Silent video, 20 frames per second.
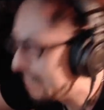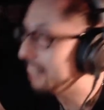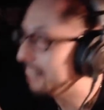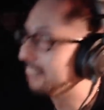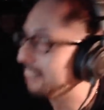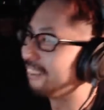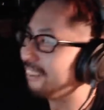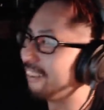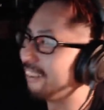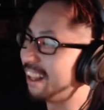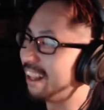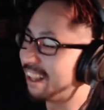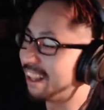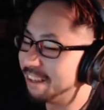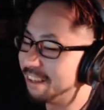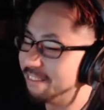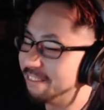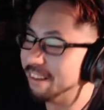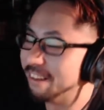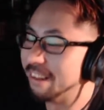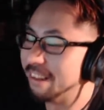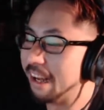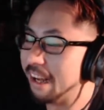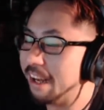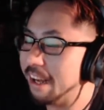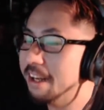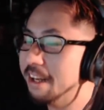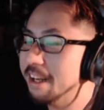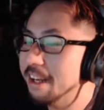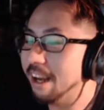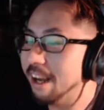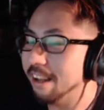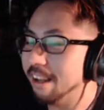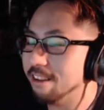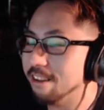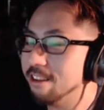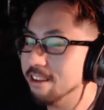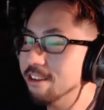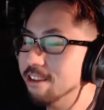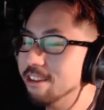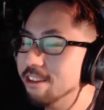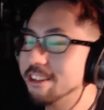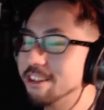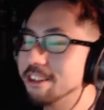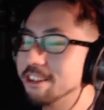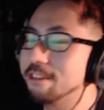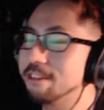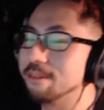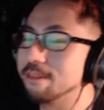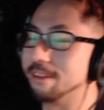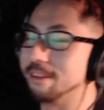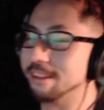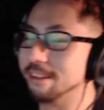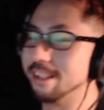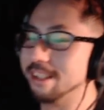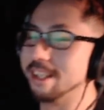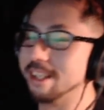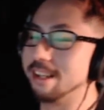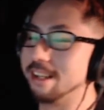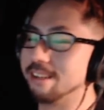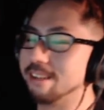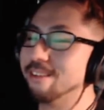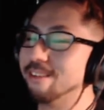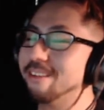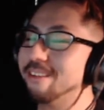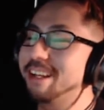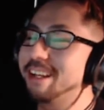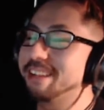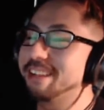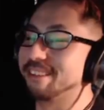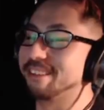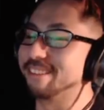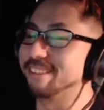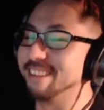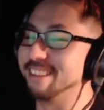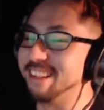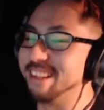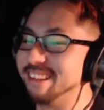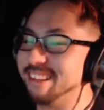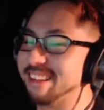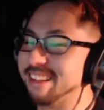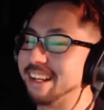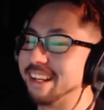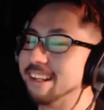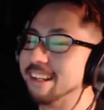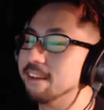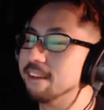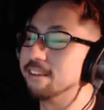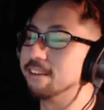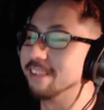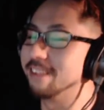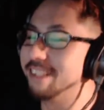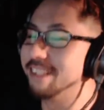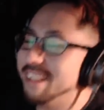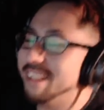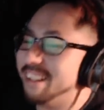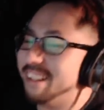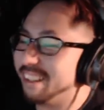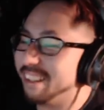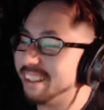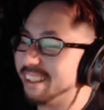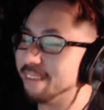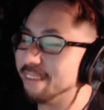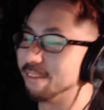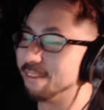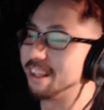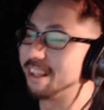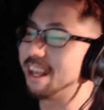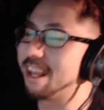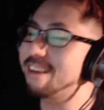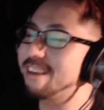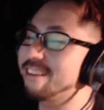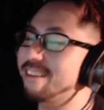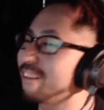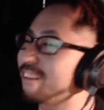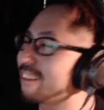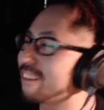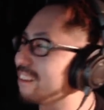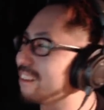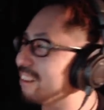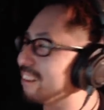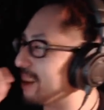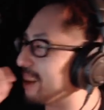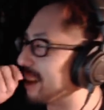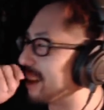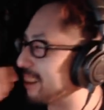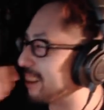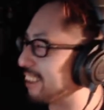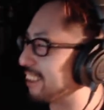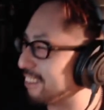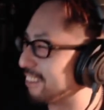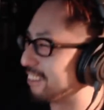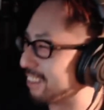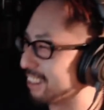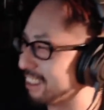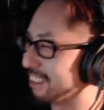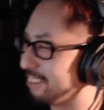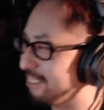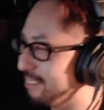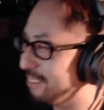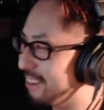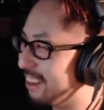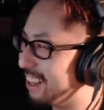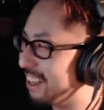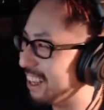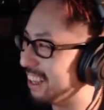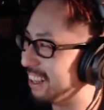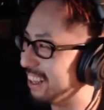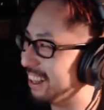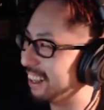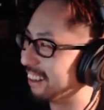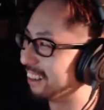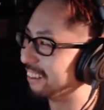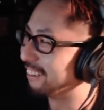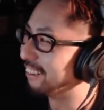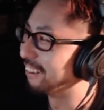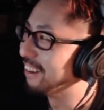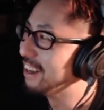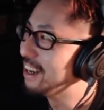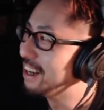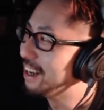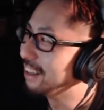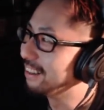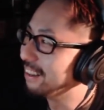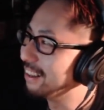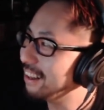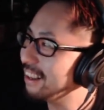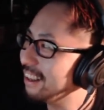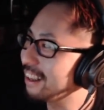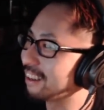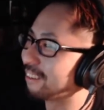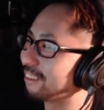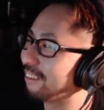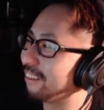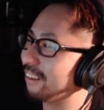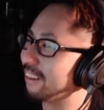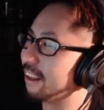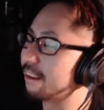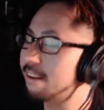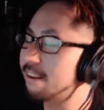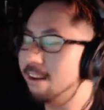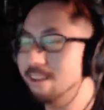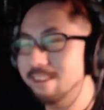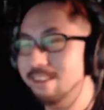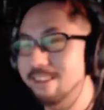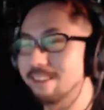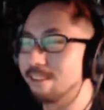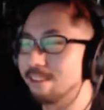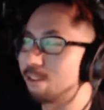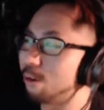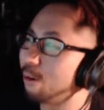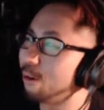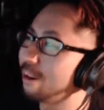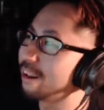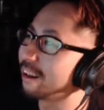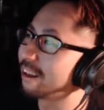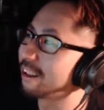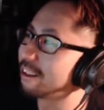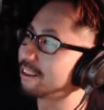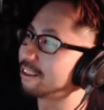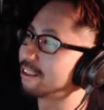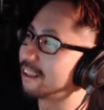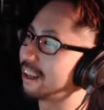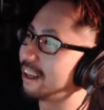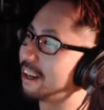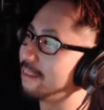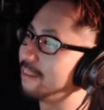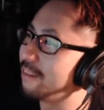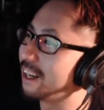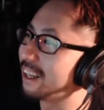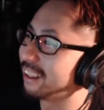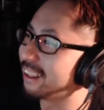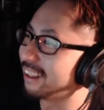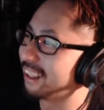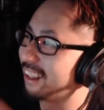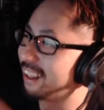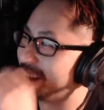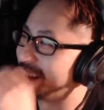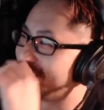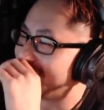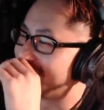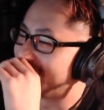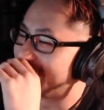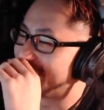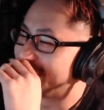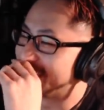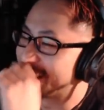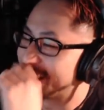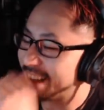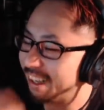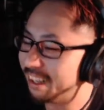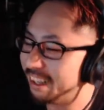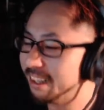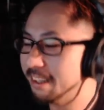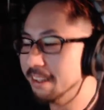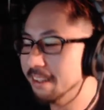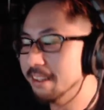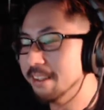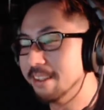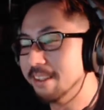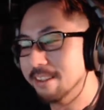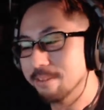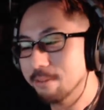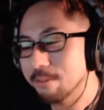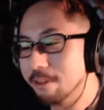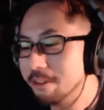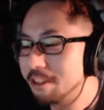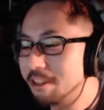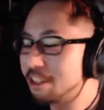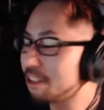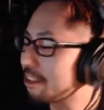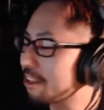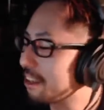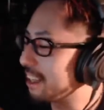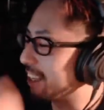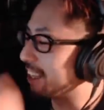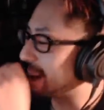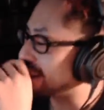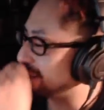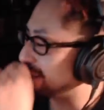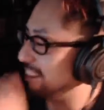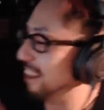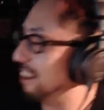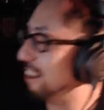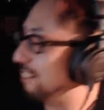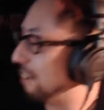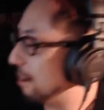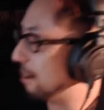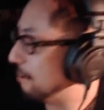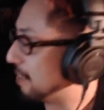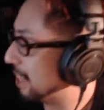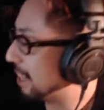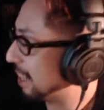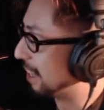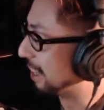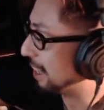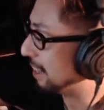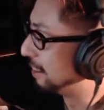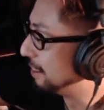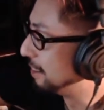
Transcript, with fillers: これね、多分ね、あの YouTube に動画職人さん用に多分テイクツーやったとしか思えないんだけど、何こんなさっきの撮れ高ちょっと甘かったなみたいなさ、もうちょいいけるな俺みたいな、